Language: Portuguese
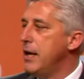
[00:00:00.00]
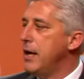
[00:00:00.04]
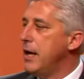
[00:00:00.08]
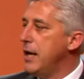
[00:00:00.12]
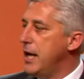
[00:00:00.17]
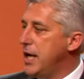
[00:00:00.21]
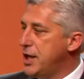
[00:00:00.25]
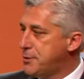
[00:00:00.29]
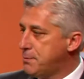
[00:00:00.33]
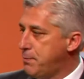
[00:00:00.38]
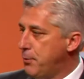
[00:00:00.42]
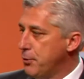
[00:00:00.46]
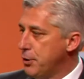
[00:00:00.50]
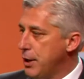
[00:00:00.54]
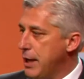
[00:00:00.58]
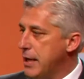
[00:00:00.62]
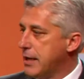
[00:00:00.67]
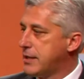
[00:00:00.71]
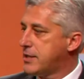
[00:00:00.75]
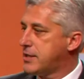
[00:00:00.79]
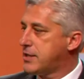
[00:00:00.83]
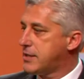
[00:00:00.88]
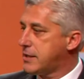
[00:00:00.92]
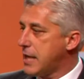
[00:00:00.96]
este poder
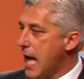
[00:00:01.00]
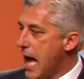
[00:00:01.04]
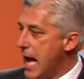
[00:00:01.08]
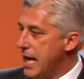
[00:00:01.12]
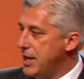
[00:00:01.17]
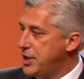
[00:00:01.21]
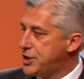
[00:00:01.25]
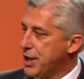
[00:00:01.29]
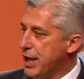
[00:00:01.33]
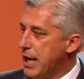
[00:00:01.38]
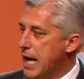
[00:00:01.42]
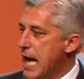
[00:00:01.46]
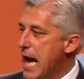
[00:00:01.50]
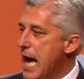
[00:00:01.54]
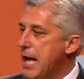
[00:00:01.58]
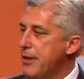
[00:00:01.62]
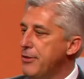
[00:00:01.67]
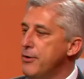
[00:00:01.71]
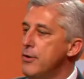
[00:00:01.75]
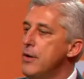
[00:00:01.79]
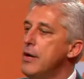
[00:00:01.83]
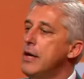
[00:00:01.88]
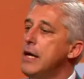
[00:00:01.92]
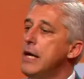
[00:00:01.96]
que se está instalado